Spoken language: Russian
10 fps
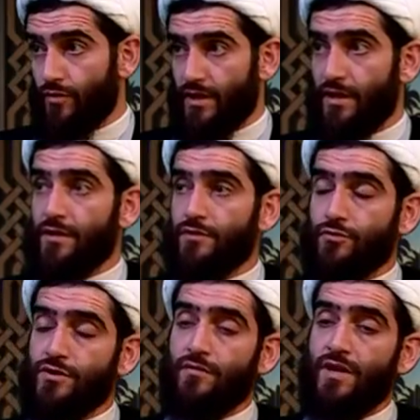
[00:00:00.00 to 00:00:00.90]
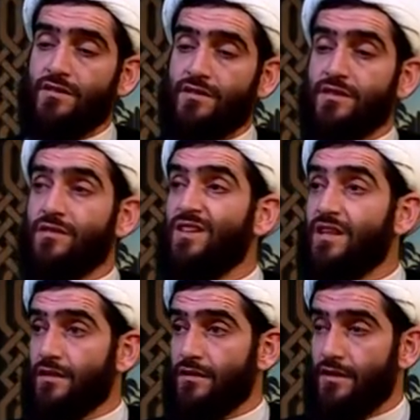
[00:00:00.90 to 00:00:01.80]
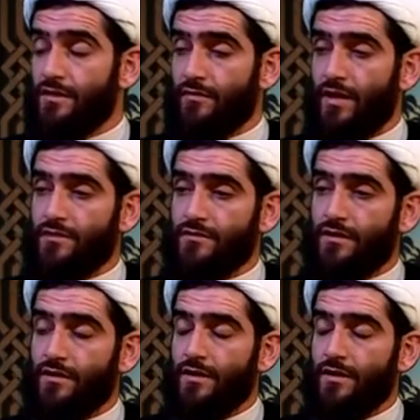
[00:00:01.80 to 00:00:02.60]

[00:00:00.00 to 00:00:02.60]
Грех тоже является скверной, является